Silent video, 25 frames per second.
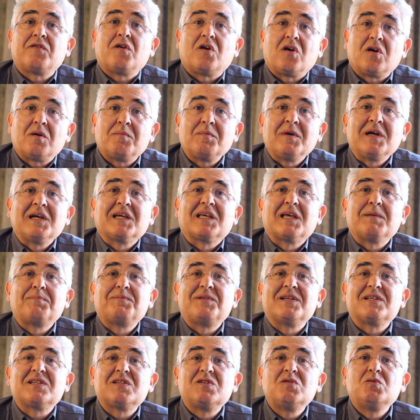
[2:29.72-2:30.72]
Form,
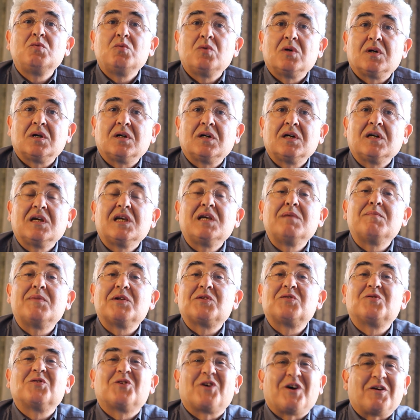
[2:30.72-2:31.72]
gibt es nur in
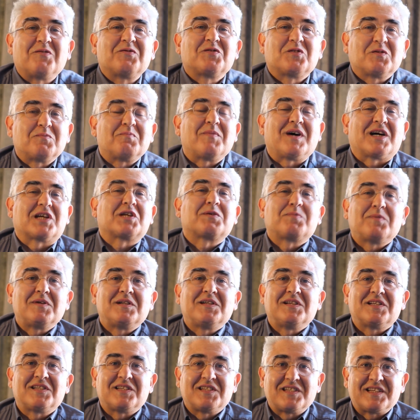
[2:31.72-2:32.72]
Bezug auf zum
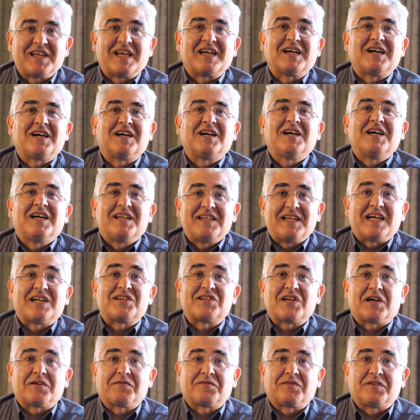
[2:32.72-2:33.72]
Beispiel diesen Sänger
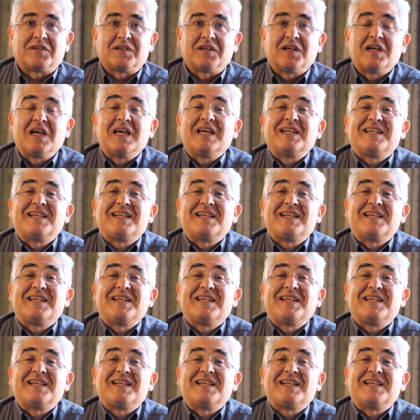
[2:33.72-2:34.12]
Najafi.